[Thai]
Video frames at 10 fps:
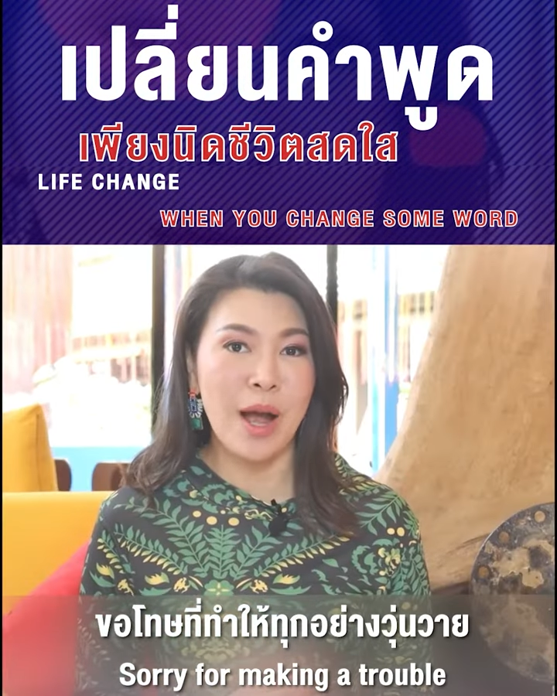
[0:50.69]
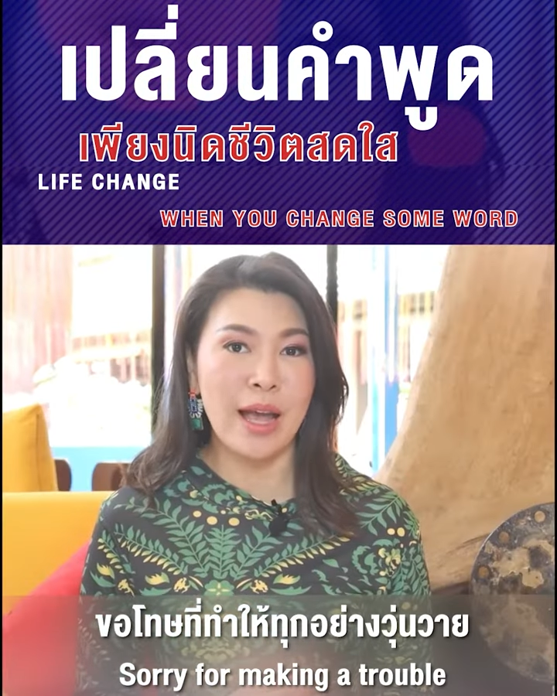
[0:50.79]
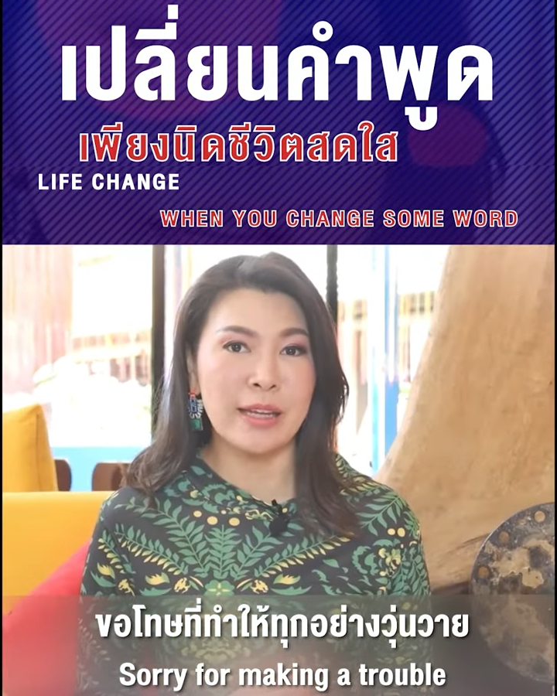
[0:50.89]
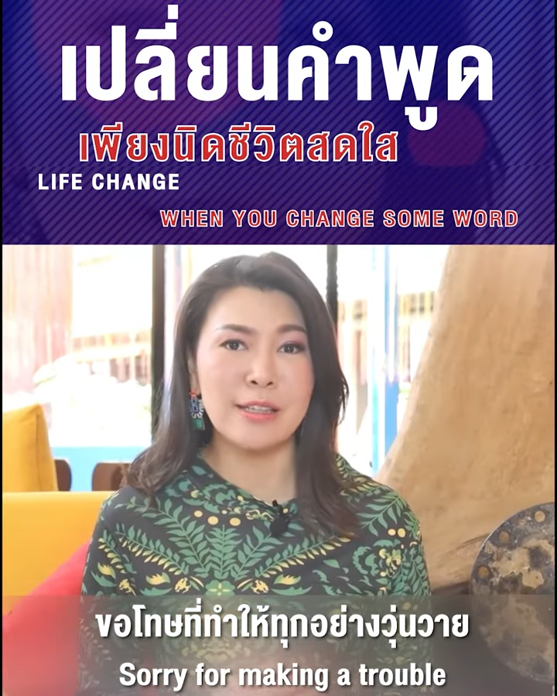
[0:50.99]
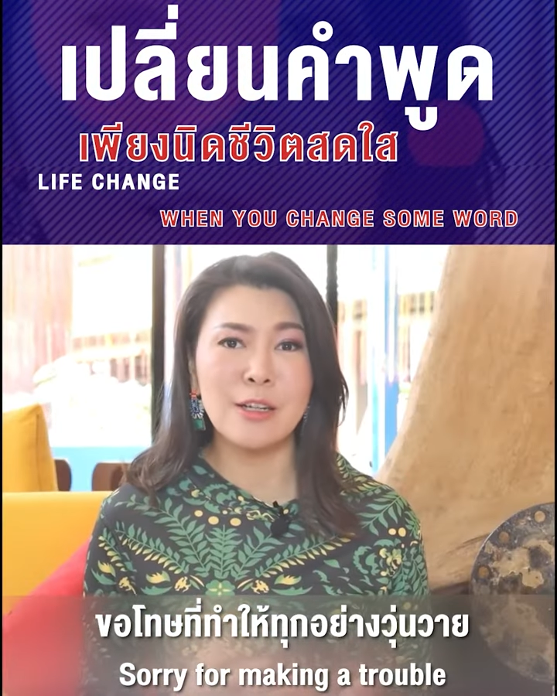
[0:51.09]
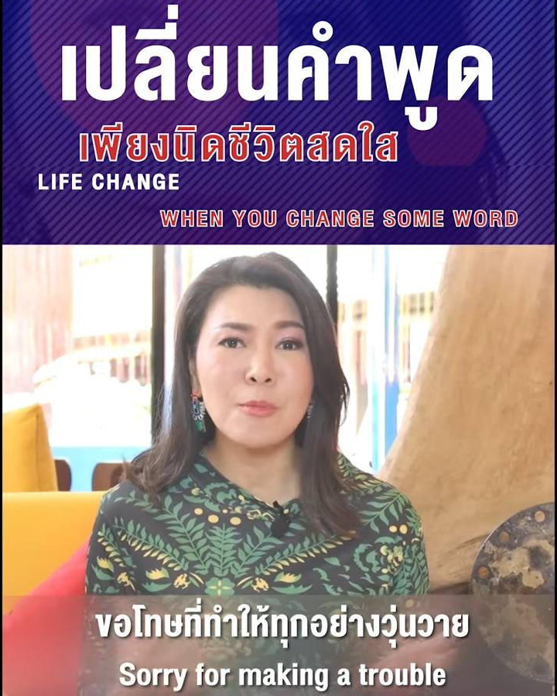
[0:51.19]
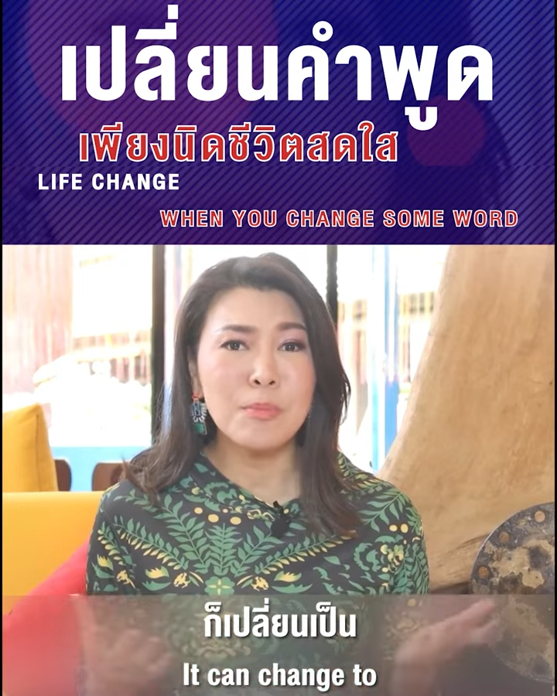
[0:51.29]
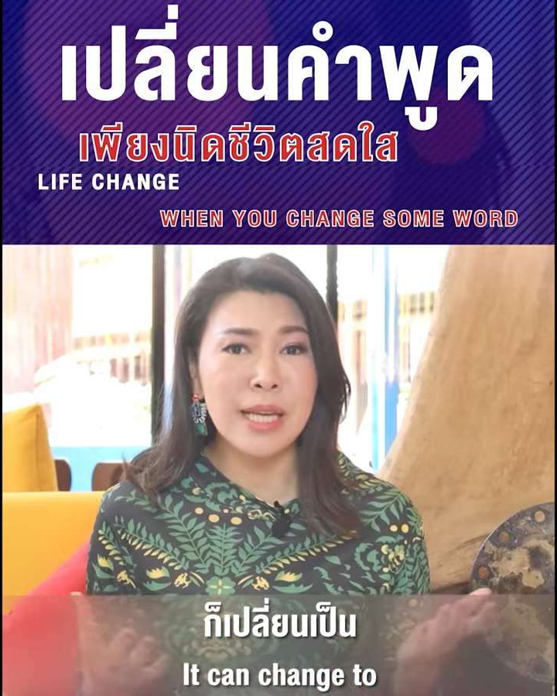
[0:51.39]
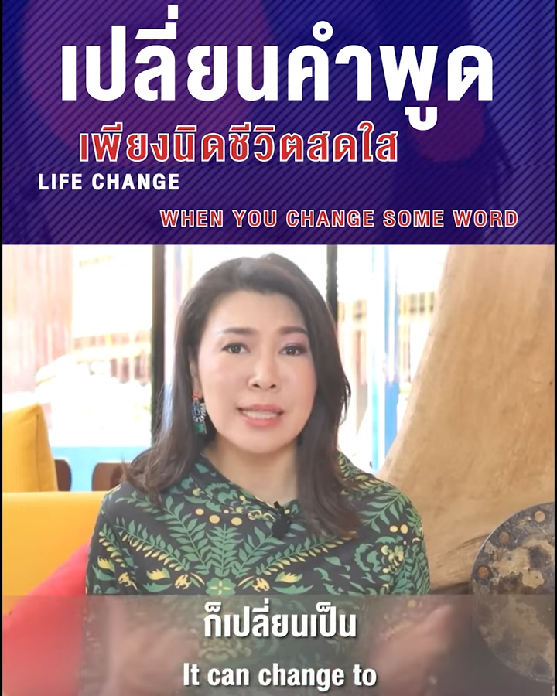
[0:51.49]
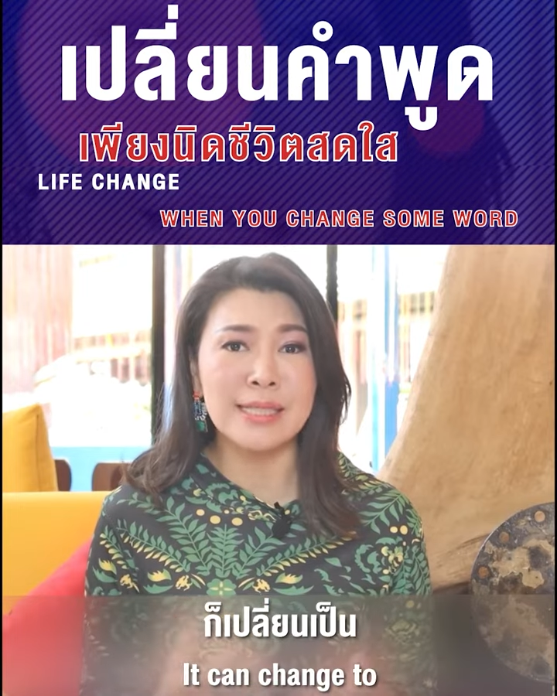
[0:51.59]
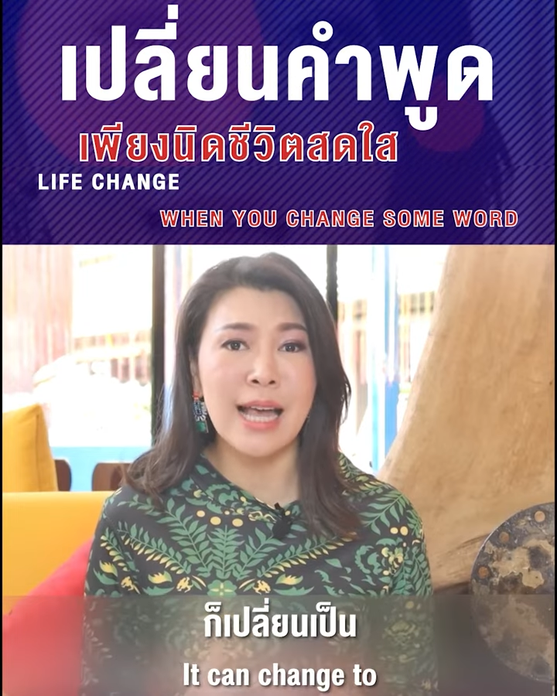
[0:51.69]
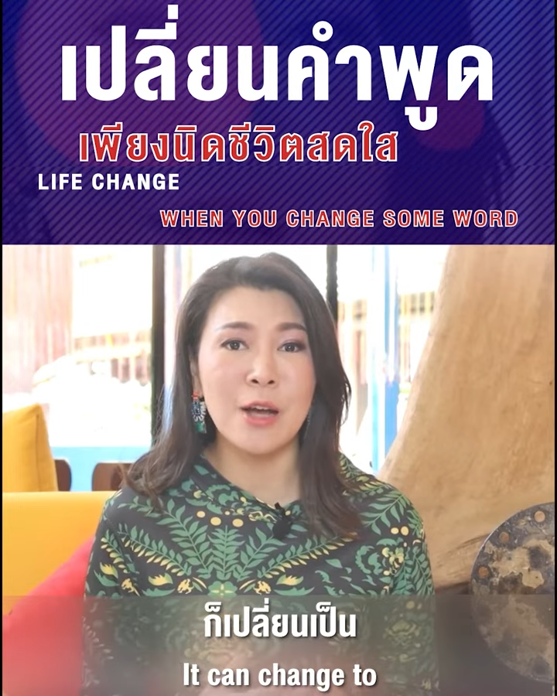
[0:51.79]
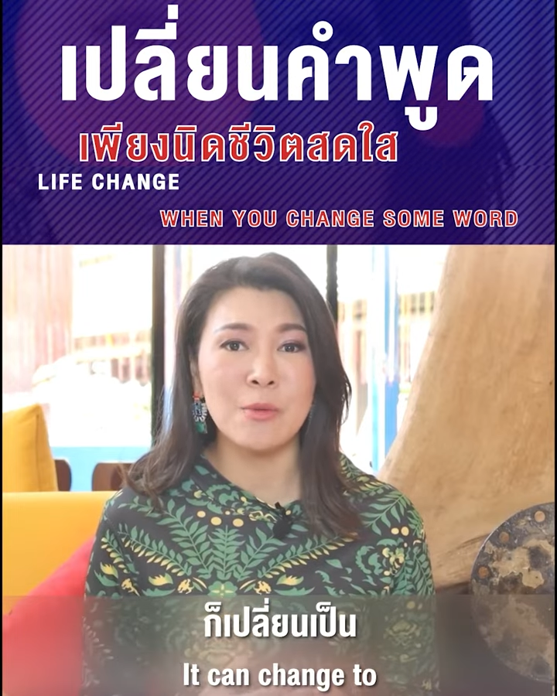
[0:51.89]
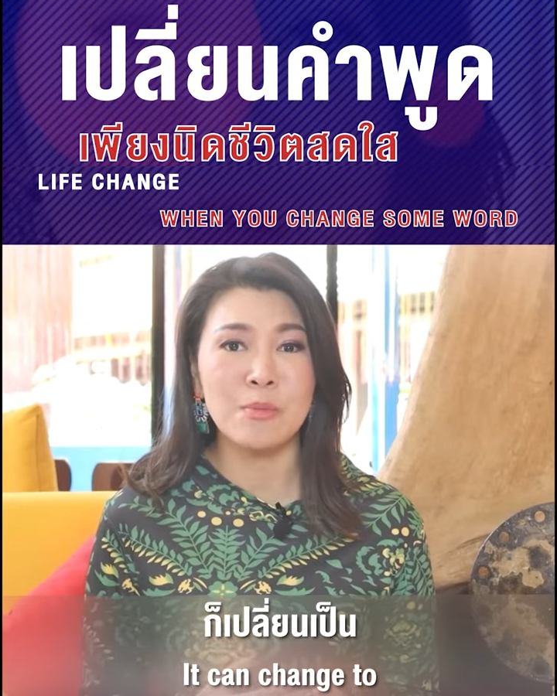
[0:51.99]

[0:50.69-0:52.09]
วาย ก็เปลี่ยนซะ